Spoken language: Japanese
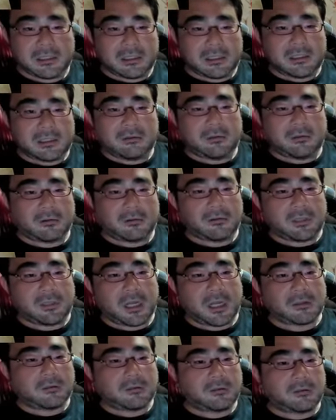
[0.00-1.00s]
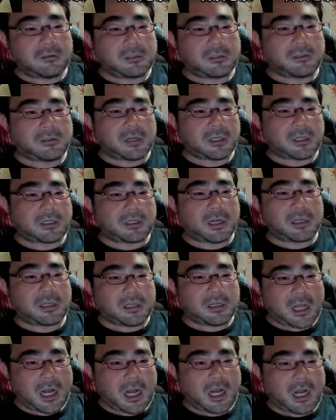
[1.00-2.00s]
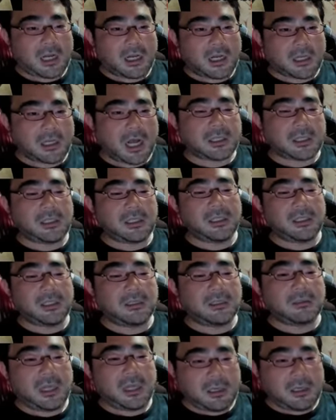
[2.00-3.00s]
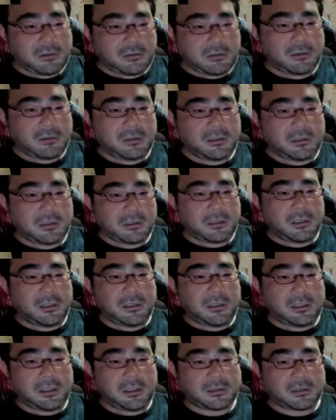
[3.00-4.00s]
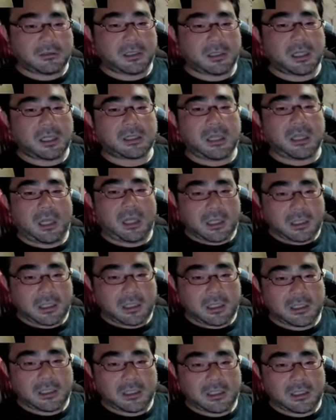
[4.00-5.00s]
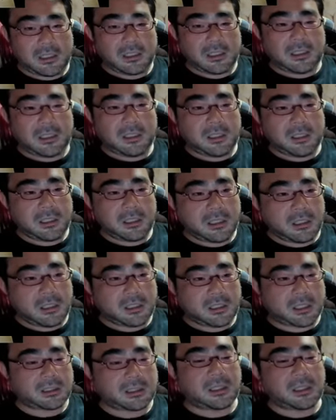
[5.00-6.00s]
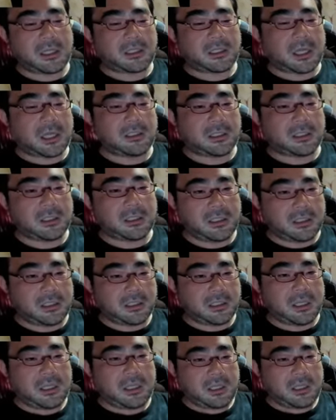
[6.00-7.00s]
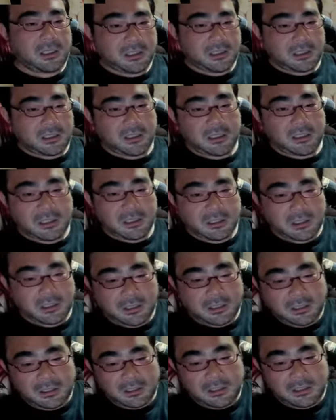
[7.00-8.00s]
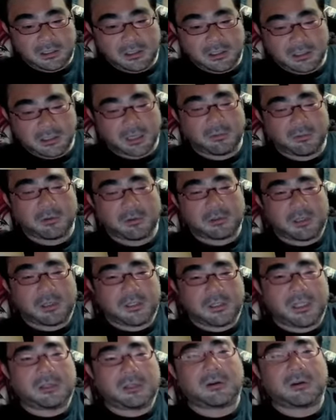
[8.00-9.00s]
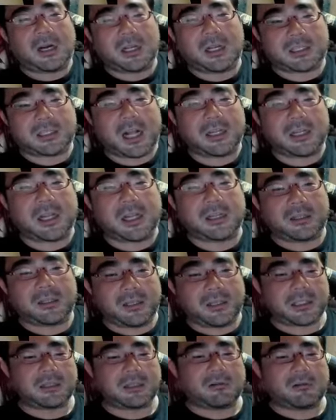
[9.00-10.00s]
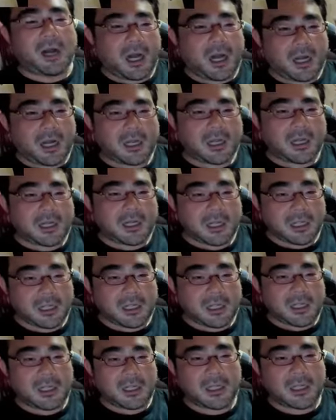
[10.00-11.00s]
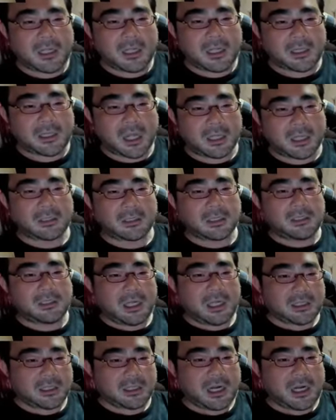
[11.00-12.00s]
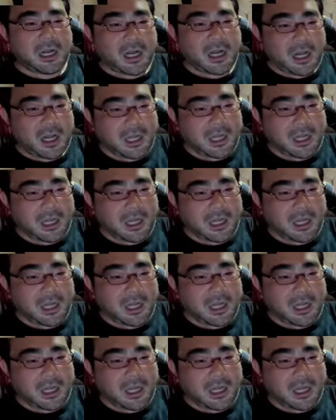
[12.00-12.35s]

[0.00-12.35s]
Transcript: 俺この後放送終わったらさ、書きに行くんだよ。そうやって。雑談たぬきに行って。しかも2とか3なんだよ、1とか。たぬきの閲覧が。